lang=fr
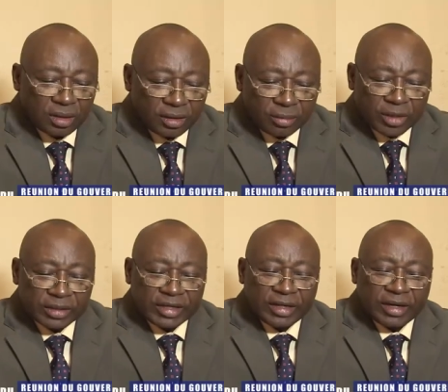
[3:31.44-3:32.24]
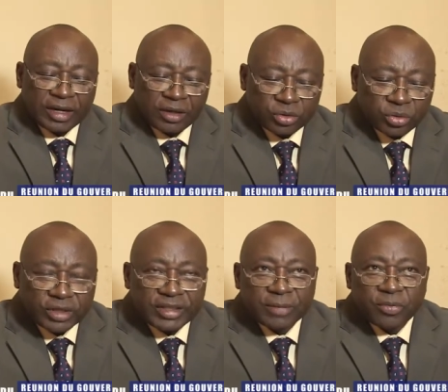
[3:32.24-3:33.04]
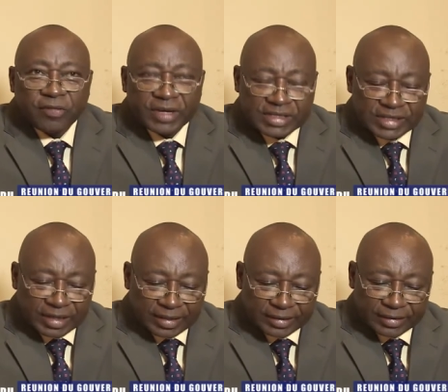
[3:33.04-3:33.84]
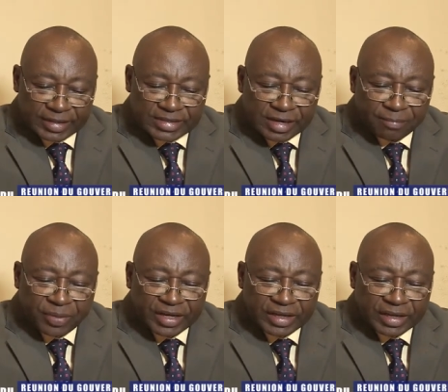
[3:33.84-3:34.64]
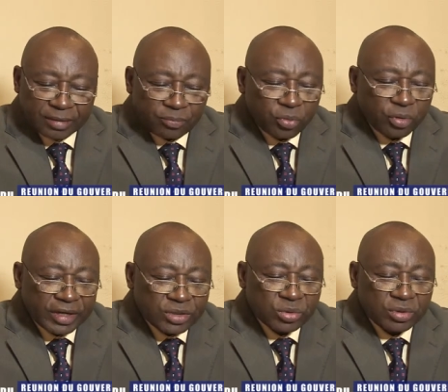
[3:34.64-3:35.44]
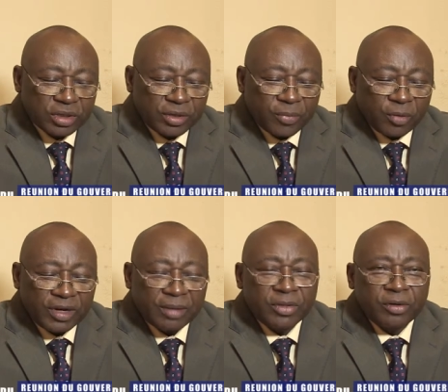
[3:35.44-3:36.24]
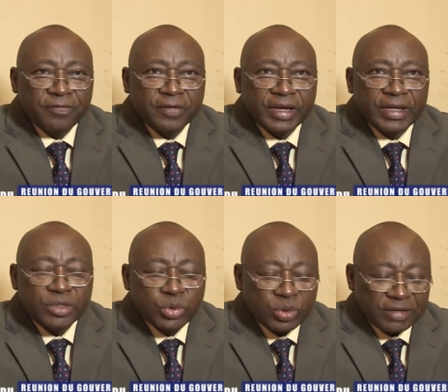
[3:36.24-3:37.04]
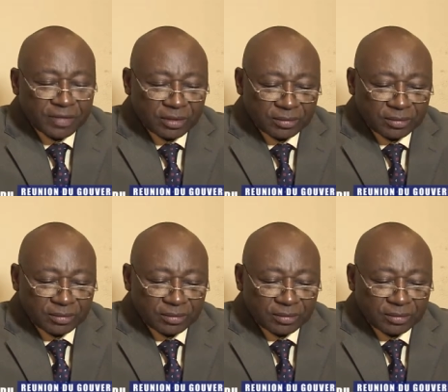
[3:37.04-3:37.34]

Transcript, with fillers: Demander à l'autorité provinciale de s'impliquer pour résoudre les problèmes de frais suivants.